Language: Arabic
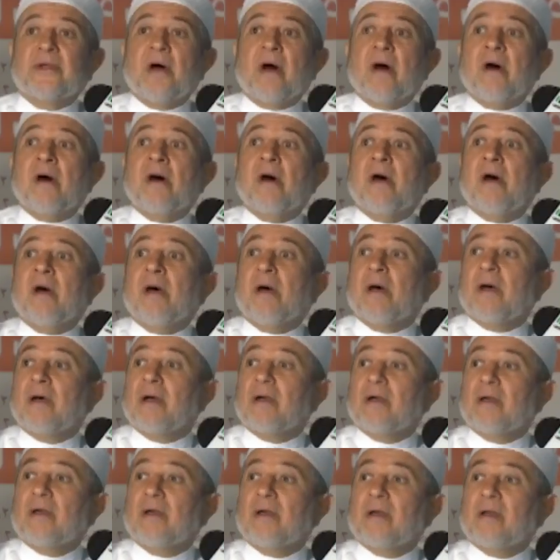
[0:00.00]
طا
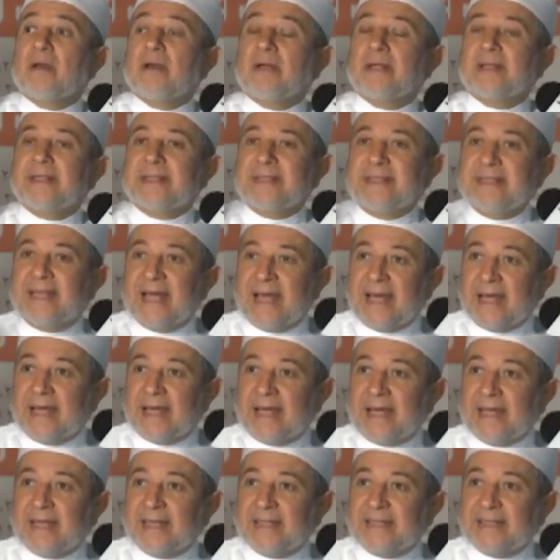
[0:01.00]

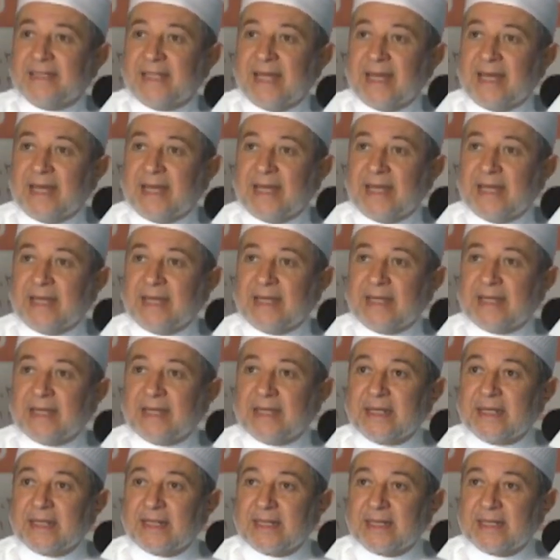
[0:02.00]
دا تا
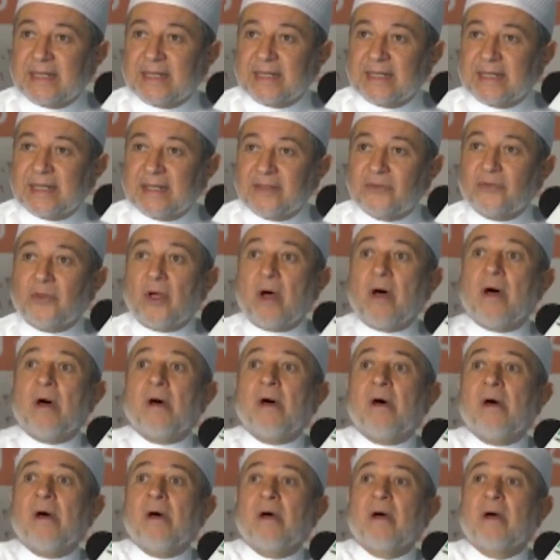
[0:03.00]

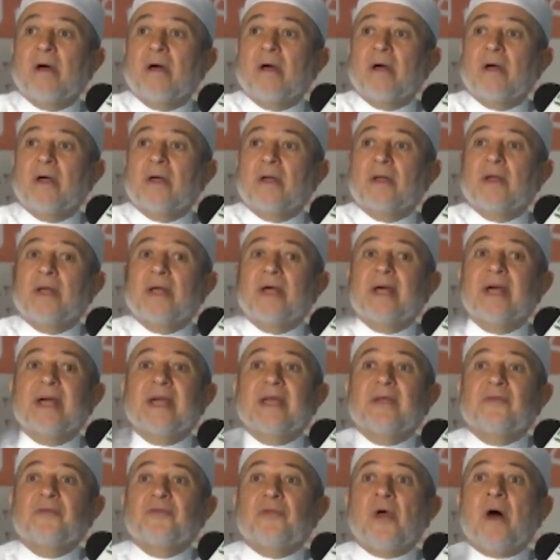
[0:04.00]
طا
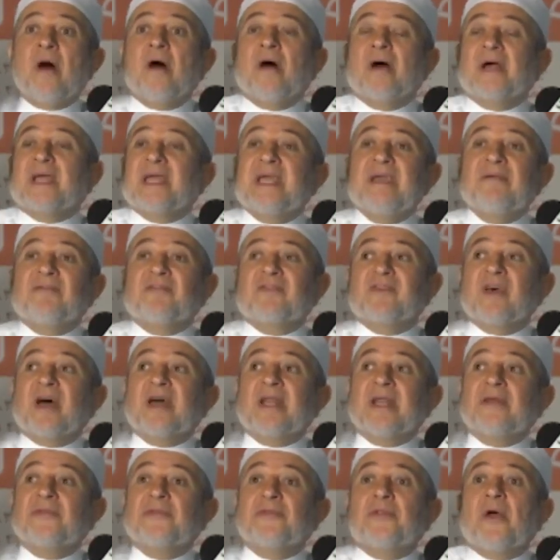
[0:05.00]
طا كيف
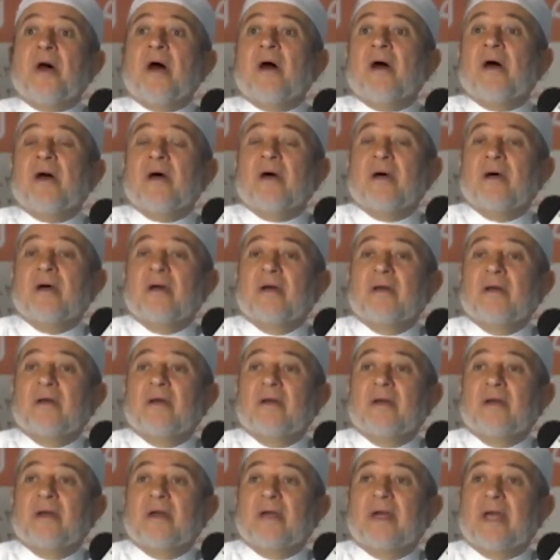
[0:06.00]
صارت الطا
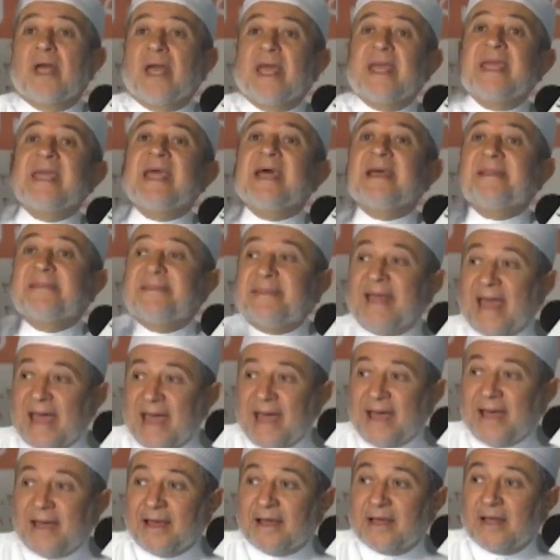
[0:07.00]
هي
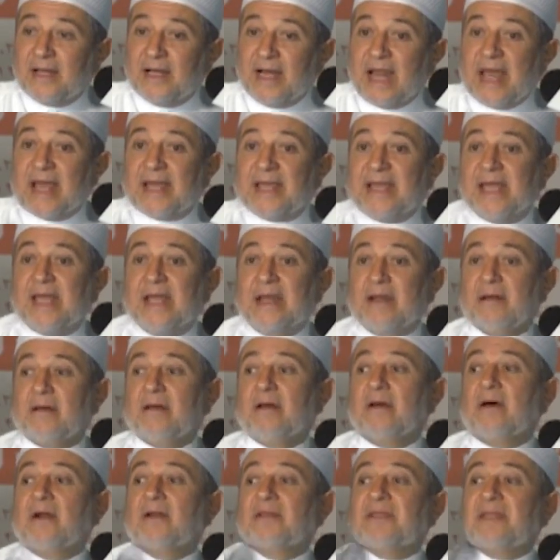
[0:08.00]
تا لكن
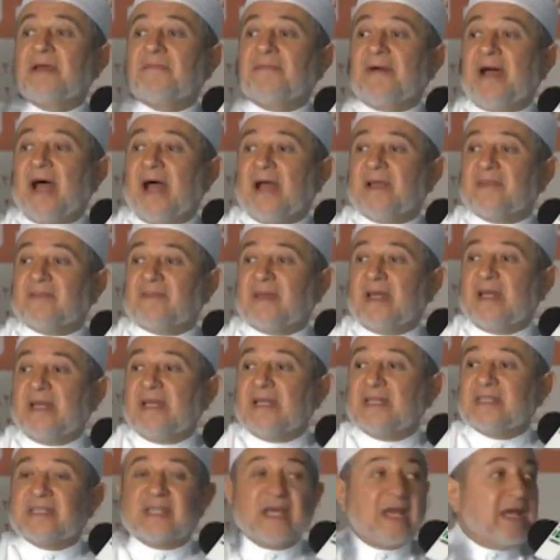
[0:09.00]
ارتفع أقصى
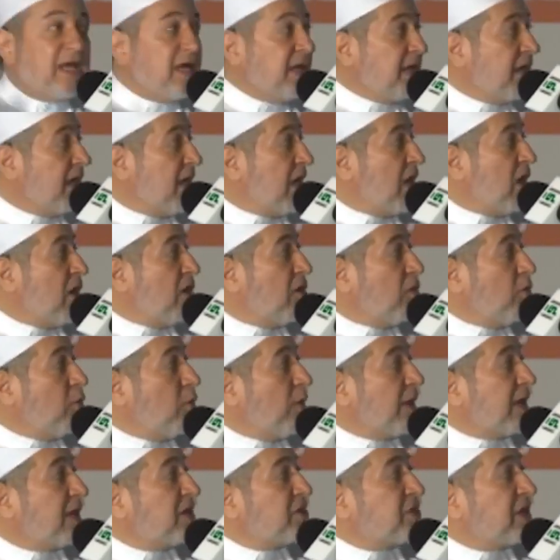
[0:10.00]
اللسان
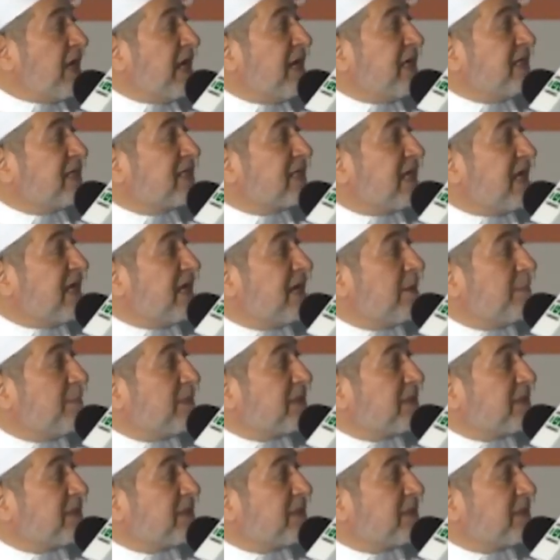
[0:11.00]
ورجع لسان